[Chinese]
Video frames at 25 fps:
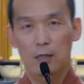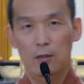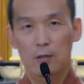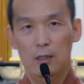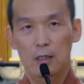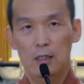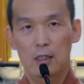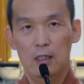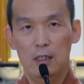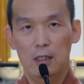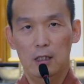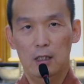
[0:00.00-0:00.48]
对
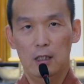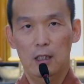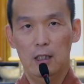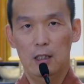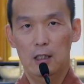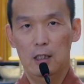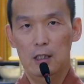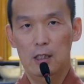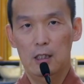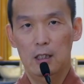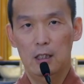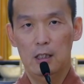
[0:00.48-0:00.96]
经典
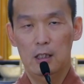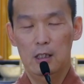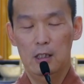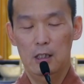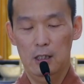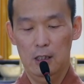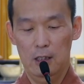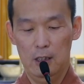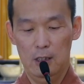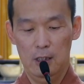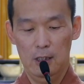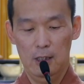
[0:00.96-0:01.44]
的这个
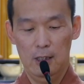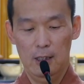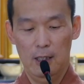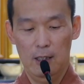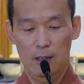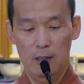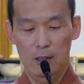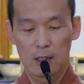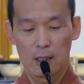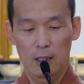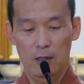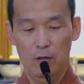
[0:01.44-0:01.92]
解释
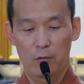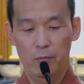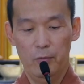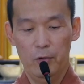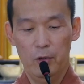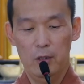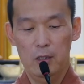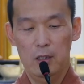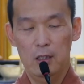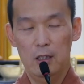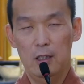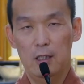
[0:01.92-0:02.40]
哈，这样我们
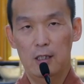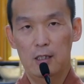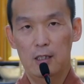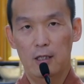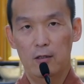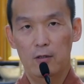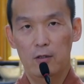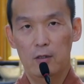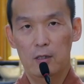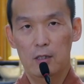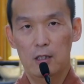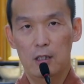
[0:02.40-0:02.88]
对经典才
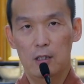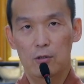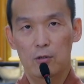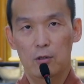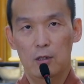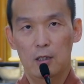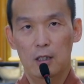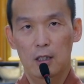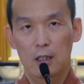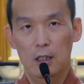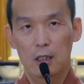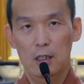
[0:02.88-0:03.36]
会有正确
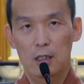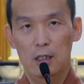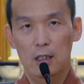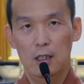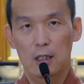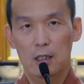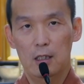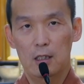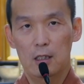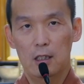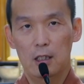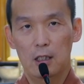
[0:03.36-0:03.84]
的理解
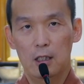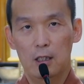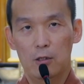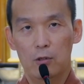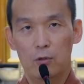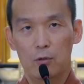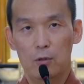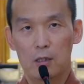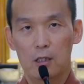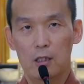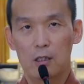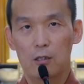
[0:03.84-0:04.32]
啊，才能
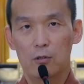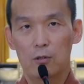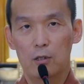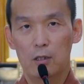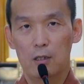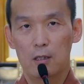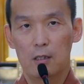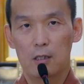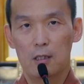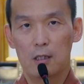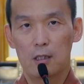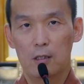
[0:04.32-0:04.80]
做正确
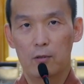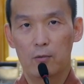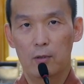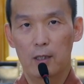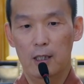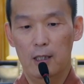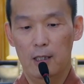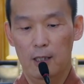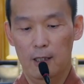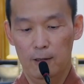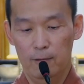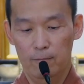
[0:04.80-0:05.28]
的思维
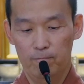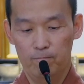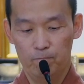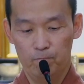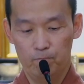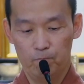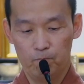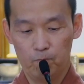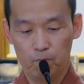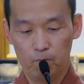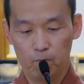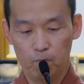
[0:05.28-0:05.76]
哈。
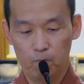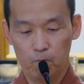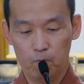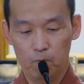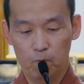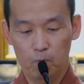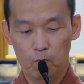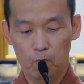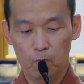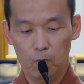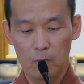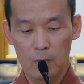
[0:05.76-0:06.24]

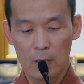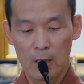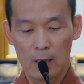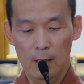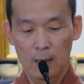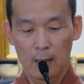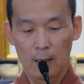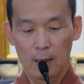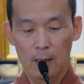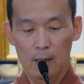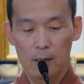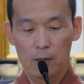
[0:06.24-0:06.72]

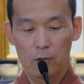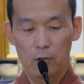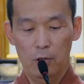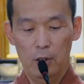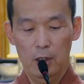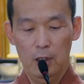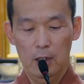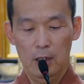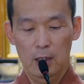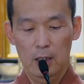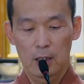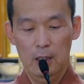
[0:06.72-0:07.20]
所
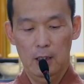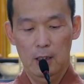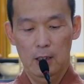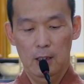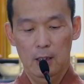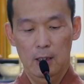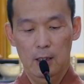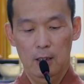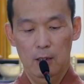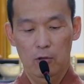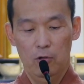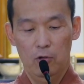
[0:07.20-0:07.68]
以呢。
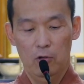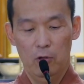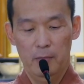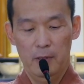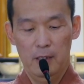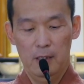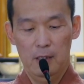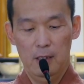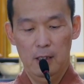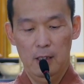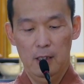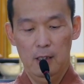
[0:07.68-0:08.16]
我
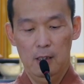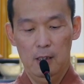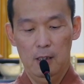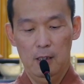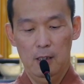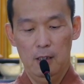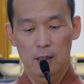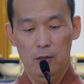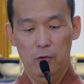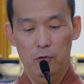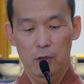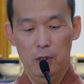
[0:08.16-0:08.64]
们这一
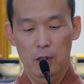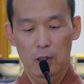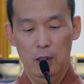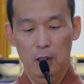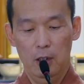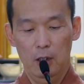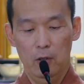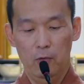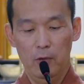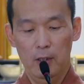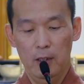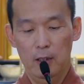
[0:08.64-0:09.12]
生会
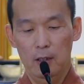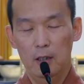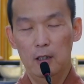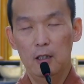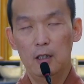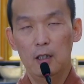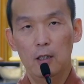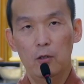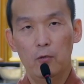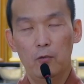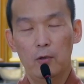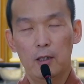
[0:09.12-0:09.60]
因为
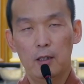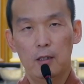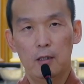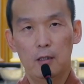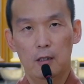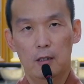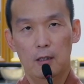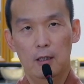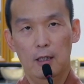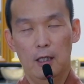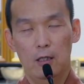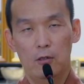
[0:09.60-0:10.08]
听闻
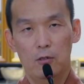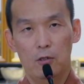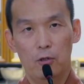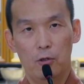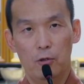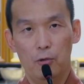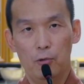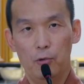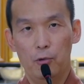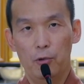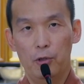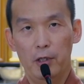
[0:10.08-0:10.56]
得到
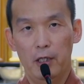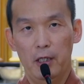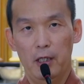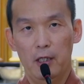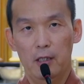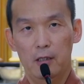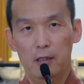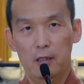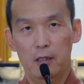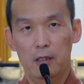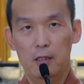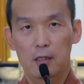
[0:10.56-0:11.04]
聪慧啊，
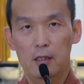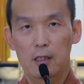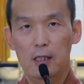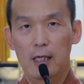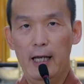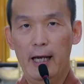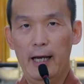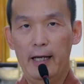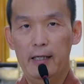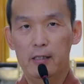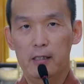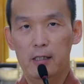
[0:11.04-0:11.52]
其实
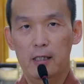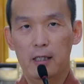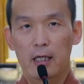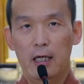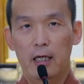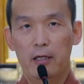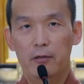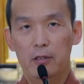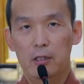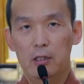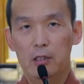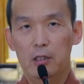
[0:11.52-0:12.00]
来生
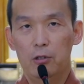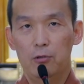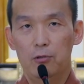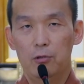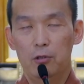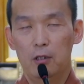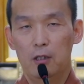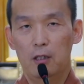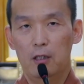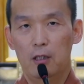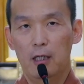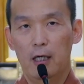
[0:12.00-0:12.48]
还会继
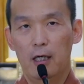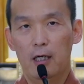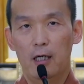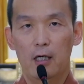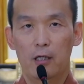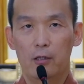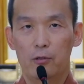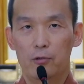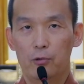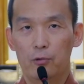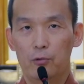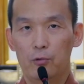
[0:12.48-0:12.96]
续得到
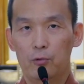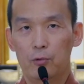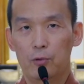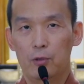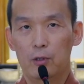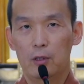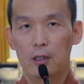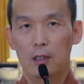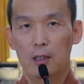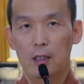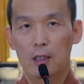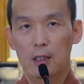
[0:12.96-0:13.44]
好处。
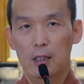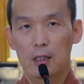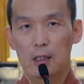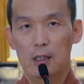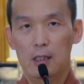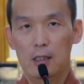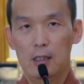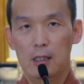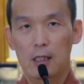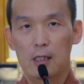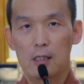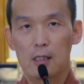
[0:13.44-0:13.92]

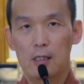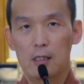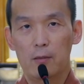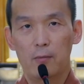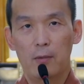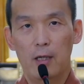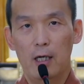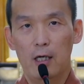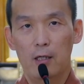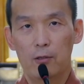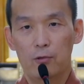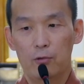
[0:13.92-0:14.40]
你知道是什
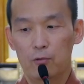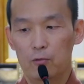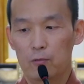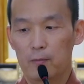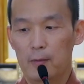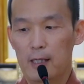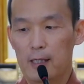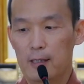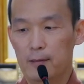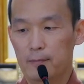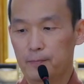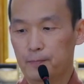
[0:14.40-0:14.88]
么好处
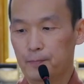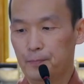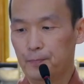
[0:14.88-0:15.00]
吗？